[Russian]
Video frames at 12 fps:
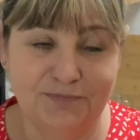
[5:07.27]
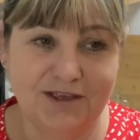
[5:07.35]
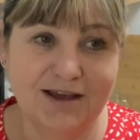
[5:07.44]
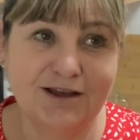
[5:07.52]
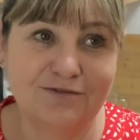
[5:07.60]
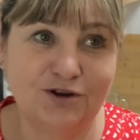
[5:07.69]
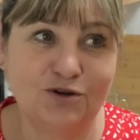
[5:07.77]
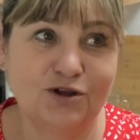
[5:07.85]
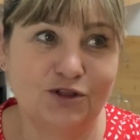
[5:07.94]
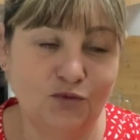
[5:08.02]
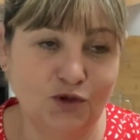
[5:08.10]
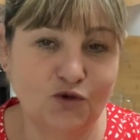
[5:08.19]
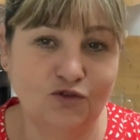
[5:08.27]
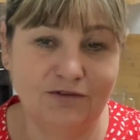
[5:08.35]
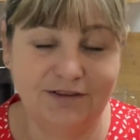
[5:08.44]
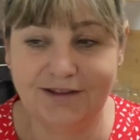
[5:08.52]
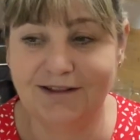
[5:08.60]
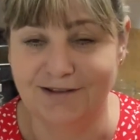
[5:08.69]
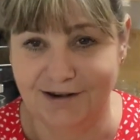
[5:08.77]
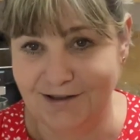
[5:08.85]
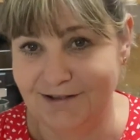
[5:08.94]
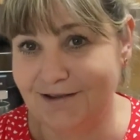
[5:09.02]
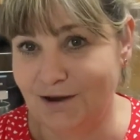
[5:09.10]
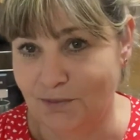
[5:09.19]
Я говорю, оно у меня уже висит, наверное,
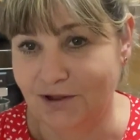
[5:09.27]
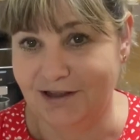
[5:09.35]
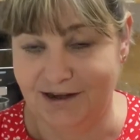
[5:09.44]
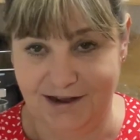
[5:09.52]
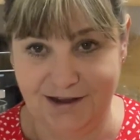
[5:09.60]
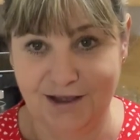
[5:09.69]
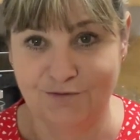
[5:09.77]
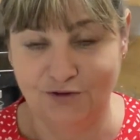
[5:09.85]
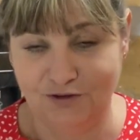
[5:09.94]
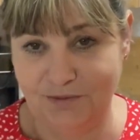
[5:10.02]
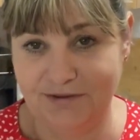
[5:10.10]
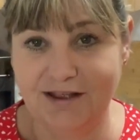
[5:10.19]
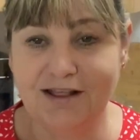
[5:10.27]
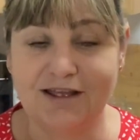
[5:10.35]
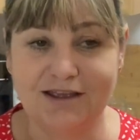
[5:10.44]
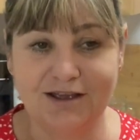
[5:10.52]
недели полторы, как я его записала,